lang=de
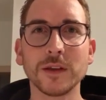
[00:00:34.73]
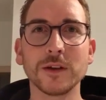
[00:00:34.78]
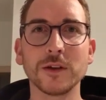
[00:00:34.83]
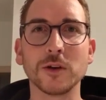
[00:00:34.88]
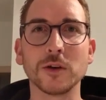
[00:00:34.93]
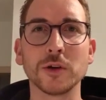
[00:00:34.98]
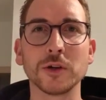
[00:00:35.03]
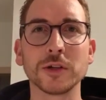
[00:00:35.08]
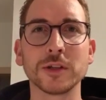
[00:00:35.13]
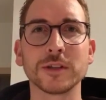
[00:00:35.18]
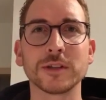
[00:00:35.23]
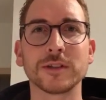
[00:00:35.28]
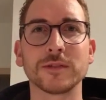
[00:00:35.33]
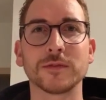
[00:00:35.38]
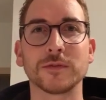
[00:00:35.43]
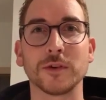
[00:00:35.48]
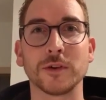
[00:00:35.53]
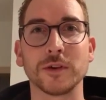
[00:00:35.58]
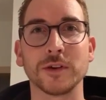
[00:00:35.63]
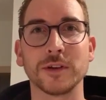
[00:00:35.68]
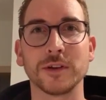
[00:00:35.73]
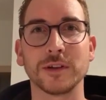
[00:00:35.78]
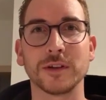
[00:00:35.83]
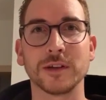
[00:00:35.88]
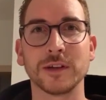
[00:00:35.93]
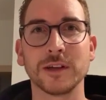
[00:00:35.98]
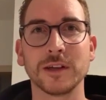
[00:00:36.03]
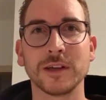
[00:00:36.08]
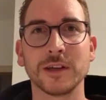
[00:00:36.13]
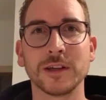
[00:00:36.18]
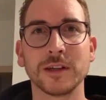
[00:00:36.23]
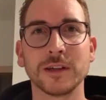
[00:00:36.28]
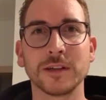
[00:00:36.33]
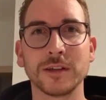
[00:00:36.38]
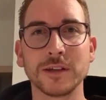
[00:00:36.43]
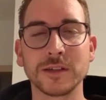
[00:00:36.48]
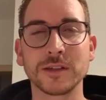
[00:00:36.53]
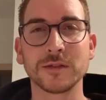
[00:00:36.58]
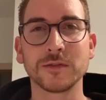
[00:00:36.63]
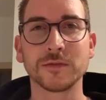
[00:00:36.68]
Und von
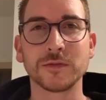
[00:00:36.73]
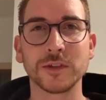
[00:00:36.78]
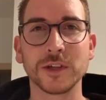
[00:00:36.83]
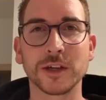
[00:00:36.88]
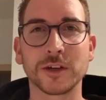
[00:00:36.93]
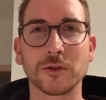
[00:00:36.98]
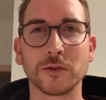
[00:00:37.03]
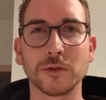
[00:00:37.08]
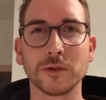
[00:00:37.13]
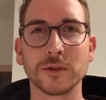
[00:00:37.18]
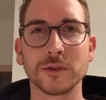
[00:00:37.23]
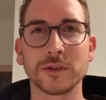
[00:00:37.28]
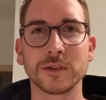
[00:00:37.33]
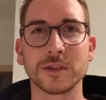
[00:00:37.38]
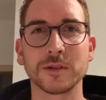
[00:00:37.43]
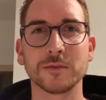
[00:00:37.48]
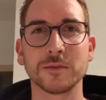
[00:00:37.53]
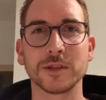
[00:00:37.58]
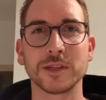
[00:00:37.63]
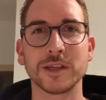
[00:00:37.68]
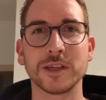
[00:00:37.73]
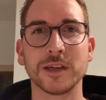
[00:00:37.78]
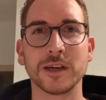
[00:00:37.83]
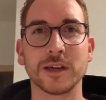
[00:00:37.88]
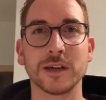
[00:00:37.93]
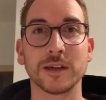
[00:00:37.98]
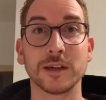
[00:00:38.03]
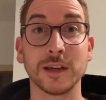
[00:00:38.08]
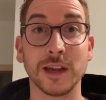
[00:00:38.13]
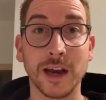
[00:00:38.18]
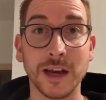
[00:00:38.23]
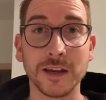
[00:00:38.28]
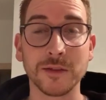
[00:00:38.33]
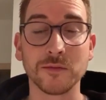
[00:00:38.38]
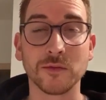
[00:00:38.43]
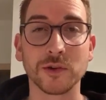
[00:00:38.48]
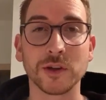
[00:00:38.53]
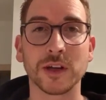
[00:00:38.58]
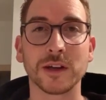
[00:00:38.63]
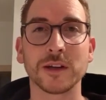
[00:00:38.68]
diesen vier Kunden sind bisher in einem
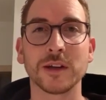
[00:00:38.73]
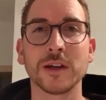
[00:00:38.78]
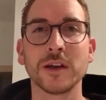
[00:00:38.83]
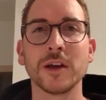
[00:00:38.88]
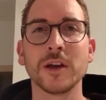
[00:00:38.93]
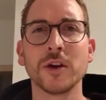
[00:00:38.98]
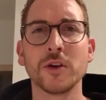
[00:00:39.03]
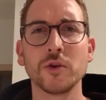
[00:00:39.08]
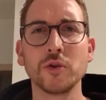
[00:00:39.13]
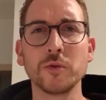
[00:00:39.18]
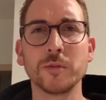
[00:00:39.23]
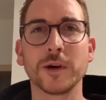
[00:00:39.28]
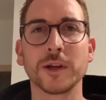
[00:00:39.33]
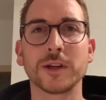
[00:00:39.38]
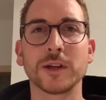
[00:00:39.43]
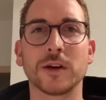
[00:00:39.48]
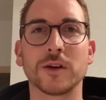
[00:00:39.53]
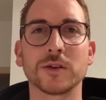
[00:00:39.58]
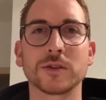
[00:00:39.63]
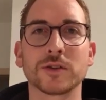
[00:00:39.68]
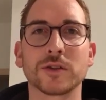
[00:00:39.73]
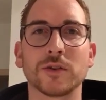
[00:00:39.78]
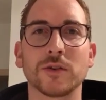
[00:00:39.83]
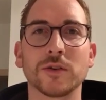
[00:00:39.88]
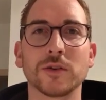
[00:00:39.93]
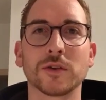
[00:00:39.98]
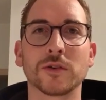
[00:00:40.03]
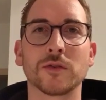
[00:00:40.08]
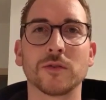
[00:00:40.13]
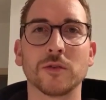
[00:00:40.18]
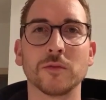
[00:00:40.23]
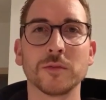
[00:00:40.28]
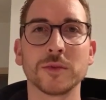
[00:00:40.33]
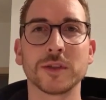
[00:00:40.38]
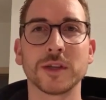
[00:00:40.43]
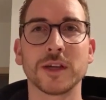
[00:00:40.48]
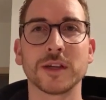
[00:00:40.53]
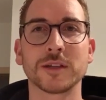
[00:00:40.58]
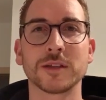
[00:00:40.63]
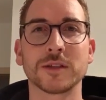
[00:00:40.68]
Monat über 1000 Euro
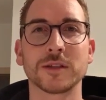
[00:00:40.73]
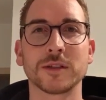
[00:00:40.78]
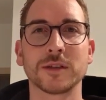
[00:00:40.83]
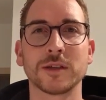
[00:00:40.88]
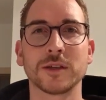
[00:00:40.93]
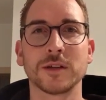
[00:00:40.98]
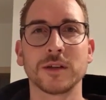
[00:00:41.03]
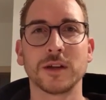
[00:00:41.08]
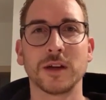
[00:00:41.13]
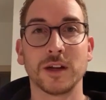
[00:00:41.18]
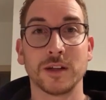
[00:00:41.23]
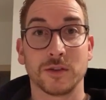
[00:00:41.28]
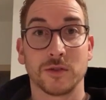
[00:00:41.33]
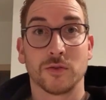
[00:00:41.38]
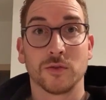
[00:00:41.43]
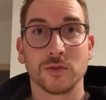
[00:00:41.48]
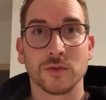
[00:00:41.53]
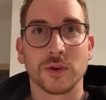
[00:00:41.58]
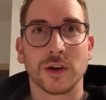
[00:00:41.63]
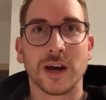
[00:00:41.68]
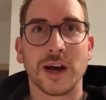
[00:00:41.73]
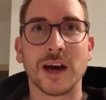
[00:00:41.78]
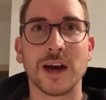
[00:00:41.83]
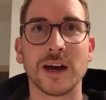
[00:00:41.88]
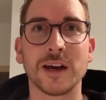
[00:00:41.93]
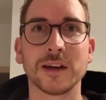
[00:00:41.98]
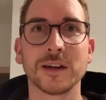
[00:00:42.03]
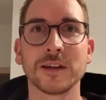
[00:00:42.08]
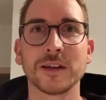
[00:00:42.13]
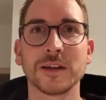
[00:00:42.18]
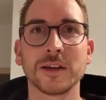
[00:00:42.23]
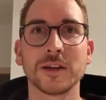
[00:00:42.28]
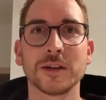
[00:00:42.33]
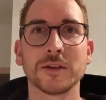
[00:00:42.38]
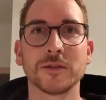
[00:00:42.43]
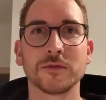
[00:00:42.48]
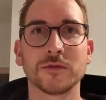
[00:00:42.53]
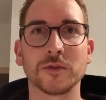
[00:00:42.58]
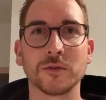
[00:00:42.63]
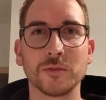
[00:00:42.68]
Umsatz, also Honorar,
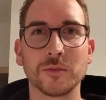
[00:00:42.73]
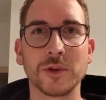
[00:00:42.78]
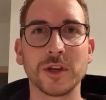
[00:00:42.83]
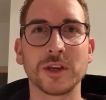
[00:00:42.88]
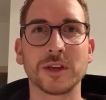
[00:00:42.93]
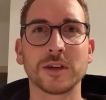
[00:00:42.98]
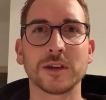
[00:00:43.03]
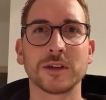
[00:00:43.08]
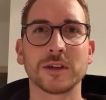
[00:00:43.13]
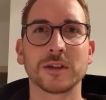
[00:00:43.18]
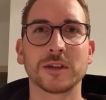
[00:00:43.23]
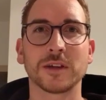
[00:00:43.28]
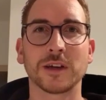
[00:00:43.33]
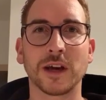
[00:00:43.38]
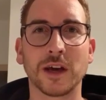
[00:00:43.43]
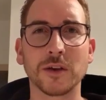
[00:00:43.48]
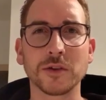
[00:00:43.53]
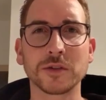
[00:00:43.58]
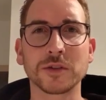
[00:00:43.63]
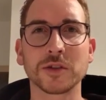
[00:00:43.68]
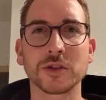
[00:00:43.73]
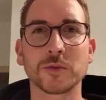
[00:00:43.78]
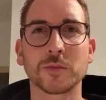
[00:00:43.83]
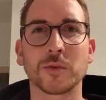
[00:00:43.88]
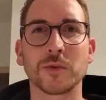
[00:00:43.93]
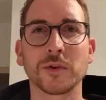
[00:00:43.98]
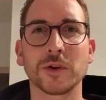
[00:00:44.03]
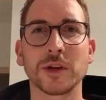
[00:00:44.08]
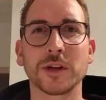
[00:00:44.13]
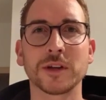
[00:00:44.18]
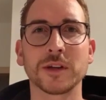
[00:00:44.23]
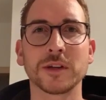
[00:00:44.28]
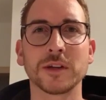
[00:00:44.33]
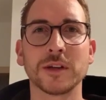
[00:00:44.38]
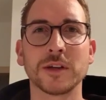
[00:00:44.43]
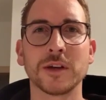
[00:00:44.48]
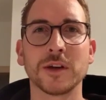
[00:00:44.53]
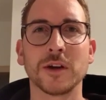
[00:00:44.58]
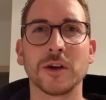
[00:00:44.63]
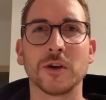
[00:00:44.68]
für mich rausgesprungen.
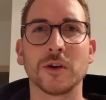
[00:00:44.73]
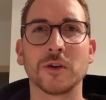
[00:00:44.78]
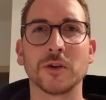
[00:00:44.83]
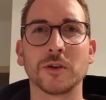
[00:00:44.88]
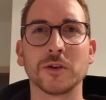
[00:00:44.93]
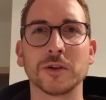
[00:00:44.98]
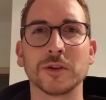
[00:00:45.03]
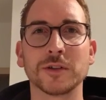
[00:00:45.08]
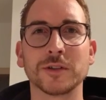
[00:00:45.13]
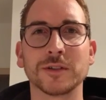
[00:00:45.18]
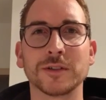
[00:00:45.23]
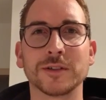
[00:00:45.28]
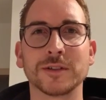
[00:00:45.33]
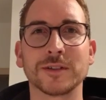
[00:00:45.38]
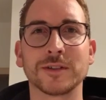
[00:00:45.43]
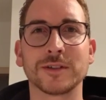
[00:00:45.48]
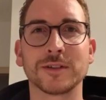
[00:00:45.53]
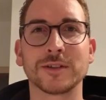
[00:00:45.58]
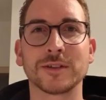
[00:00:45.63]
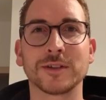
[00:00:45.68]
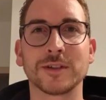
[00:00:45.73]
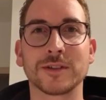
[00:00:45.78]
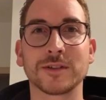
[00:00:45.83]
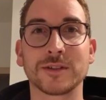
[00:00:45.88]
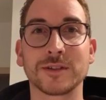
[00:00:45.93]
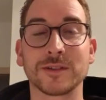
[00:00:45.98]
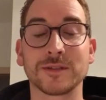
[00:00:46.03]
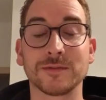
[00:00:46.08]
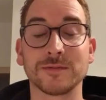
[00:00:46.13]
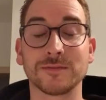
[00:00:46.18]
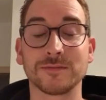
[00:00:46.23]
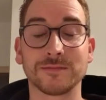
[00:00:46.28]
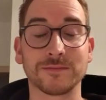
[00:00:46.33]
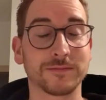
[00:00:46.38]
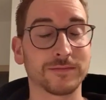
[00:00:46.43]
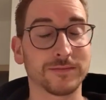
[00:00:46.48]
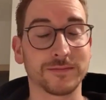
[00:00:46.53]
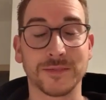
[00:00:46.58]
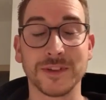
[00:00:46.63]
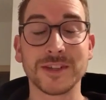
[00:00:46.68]
Und das
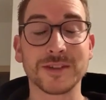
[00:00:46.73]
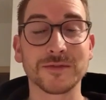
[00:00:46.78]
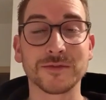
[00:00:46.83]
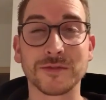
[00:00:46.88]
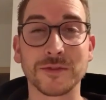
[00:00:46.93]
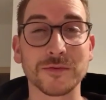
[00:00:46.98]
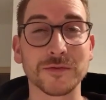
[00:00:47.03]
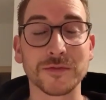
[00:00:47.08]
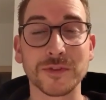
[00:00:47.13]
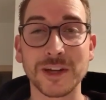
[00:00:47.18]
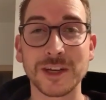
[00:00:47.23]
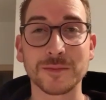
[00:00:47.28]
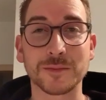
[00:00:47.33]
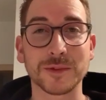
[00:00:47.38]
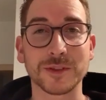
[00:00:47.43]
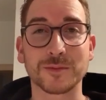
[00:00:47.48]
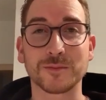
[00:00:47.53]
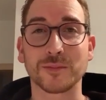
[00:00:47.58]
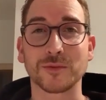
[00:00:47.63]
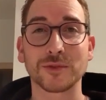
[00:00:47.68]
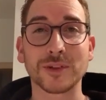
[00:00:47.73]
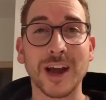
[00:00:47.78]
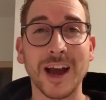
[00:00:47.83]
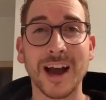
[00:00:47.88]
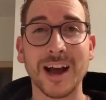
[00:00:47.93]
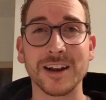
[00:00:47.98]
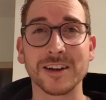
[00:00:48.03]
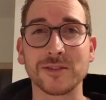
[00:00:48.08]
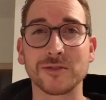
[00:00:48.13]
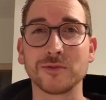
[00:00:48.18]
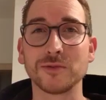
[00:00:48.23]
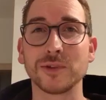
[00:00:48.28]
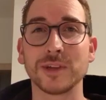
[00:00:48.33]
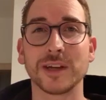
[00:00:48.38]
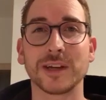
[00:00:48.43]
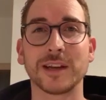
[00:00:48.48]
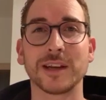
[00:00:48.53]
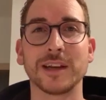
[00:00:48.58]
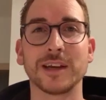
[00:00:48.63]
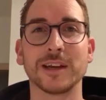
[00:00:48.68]
Wissen von Philipp ist brutal gut
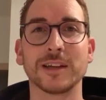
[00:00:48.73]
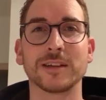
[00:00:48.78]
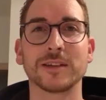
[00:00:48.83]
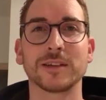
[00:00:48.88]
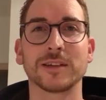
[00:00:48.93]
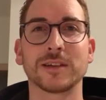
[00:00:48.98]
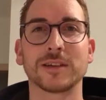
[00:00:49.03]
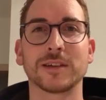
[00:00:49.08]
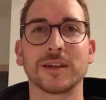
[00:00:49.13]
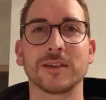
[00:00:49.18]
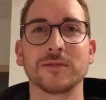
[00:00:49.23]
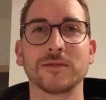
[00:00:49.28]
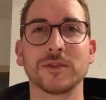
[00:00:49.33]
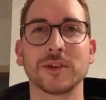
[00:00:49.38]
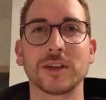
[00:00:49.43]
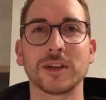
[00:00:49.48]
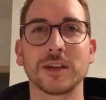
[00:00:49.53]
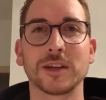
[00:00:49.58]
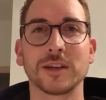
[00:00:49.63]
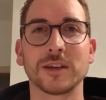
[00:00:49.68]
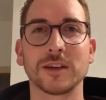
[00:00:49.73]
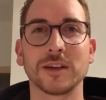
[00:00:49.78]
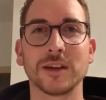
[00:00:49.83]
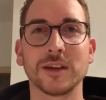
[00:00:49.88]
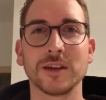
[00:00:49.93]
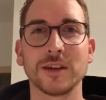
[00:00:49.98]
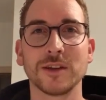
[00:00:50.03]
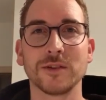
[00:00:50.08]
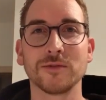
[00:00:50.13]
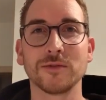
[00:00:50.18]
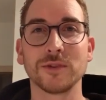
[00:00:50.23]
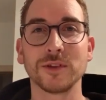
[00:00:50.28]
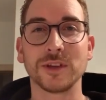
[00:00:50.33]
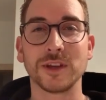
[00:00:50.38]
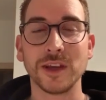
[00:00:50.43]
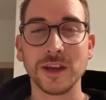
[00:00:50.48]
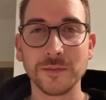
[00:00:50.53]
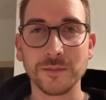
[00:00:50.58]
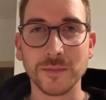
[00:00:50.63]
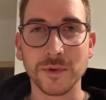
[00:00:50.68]
erklärt. Ich kann wirklich nur
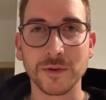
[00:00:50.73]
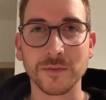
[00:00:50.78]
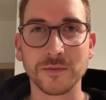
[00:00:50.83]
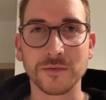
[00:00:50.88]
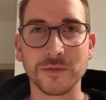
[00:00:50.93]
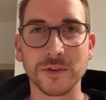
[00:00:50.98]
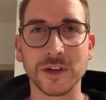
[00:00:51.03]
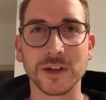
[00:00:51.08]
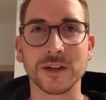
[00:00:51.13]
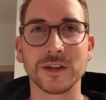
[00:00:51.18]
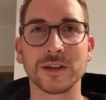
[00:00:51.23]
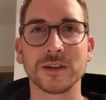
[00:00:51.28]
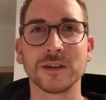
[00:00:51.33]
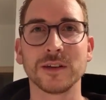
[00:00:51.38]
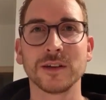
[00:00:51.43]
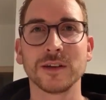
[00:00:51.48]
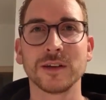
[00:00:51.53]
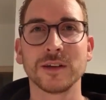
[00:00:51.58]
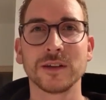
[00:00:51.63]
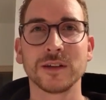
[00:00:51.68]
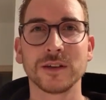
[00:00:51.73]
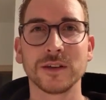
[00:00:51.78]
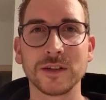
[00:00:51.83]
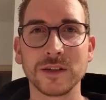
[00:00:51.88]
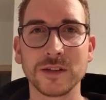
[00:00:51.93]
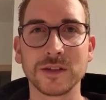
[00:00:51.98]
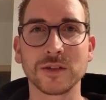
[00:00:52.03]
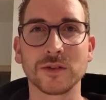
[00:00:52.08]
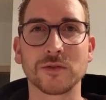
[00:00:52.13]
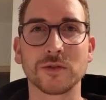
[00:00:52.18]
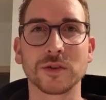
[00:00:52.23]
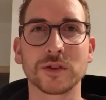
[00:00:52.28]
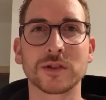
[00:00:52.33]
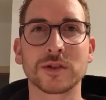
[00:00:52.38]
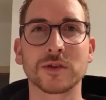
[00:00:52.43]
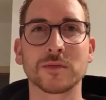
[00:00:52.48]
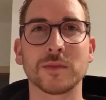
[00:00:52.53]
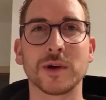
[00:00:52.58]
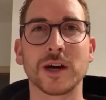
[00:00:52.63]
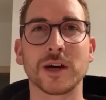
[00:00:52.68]
jedem empfehlen, diesen Kurs
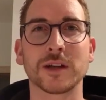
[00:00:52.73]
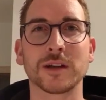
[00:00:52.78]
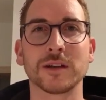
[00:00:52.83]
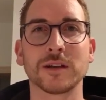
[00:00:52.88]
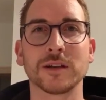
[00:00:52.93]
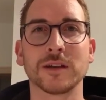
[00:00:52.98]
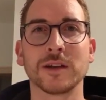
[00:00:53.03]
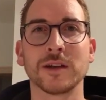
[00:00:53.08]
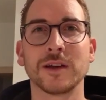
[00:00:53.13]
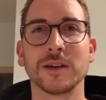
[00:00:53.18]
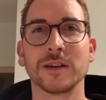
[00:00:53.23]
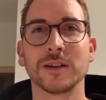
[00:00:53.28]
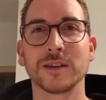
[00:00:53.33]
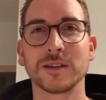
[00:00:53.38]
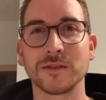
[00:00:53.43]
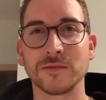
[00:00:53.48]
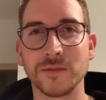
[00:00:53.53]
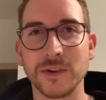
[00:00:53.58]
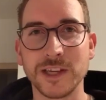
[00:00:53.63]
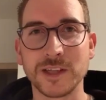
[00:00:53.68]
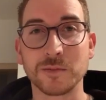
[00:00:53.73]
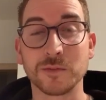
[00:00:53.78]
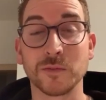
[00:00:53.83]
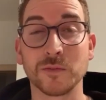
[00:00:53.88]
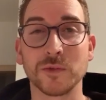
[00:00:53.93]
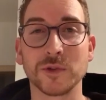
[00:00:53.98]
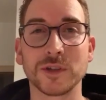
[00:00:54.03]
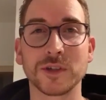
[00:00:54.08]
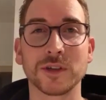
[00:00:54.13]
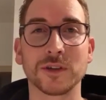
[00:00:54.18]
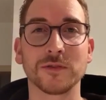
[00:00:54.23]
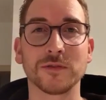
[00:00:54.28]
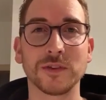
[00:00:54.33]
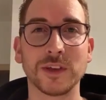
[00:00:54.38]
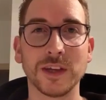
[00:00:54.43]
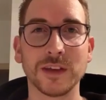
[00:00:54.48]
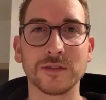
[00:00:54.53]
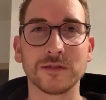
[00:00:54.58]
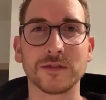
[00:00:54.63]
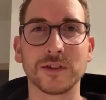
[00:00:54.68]
zu machen. Das Investment wird sich auf
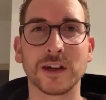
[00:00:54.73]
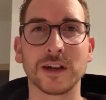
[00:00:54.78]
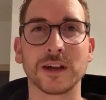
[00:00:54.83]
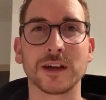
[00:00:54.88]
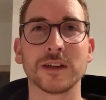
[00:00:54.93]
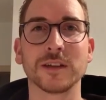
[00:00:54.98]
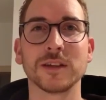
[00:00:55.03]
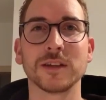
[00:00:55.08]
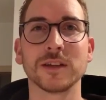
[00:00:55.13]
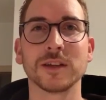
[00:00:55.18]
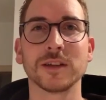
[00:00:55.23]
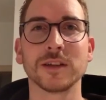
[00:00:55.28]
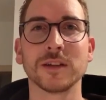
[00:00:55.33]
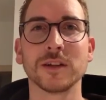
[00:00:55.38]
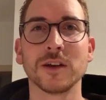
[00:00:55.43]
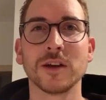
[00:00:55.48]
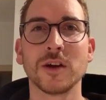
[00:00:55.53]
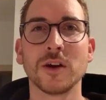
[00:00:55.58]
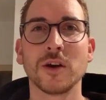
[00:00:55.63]
jeden Fall rentieren.